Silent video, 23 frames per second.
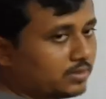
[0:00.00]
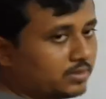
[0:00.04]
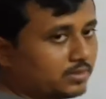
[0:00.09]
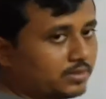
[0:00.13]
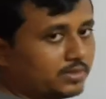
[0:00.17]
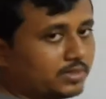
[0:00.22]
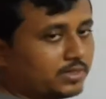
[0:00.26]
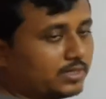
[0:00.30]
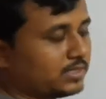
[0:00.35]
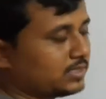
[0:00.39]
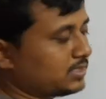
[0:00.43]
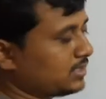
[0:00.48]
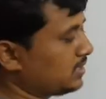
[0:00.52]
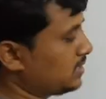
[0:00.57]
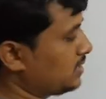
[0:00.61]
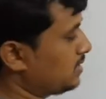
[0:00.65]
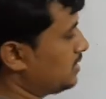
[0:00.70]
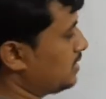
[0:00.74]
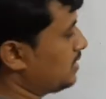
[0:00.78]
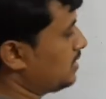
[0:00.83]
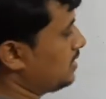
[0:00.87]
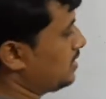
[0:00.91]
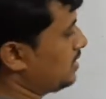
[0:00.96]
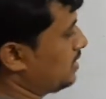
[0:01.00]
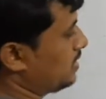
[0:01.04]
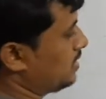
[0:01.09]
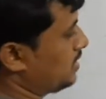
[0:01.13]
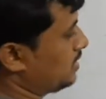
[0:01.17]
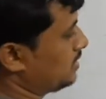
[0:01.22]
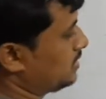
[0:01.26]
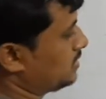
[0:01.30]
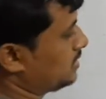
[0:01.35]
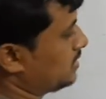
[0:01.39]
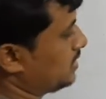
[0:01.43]
ঠিক আছে
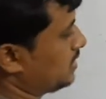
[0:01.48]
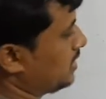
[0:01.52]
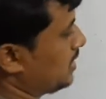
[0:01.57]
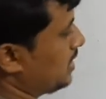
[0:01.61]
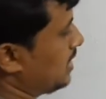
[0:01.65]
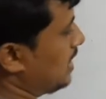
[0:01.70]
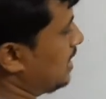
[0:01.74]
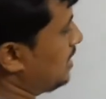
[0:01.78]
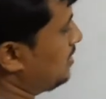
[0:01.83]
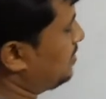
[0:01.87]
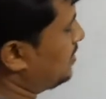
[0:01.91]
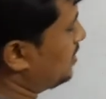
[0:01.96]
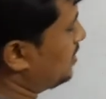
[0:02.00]
আচ্ছা এইবারে